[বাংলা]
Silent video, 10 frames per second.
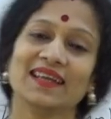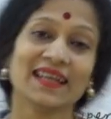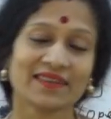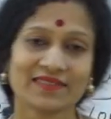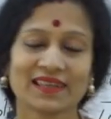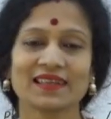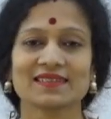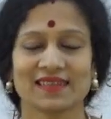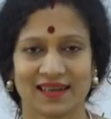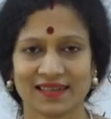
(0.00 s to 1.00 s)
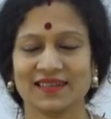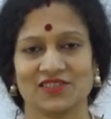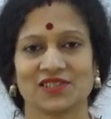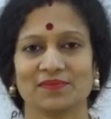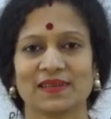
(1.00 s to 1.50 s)
ইলেকট্রিক্যাল
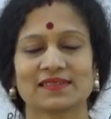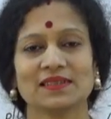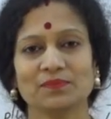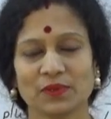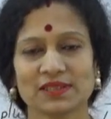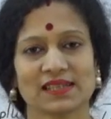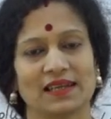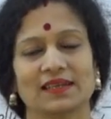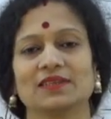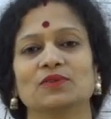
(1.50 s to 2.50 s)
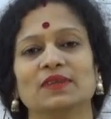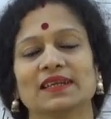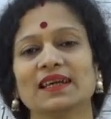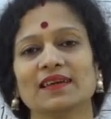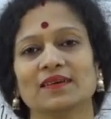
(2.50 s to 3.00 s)
সার্কিট বা সিম্পল
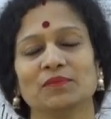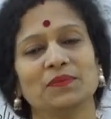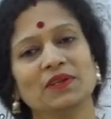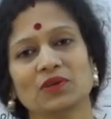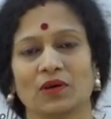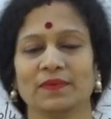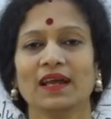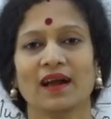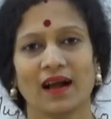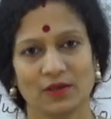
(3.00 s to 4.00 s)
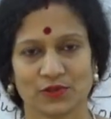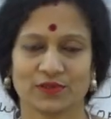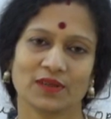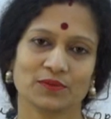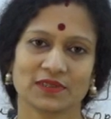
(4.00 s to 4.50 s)
সার্কিটগুলিকে বিভিন্নভাবে
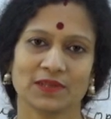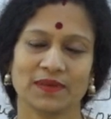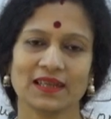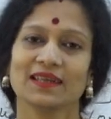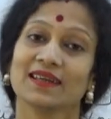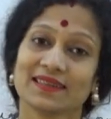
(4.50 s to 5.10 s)
আলোচনা করতে পারি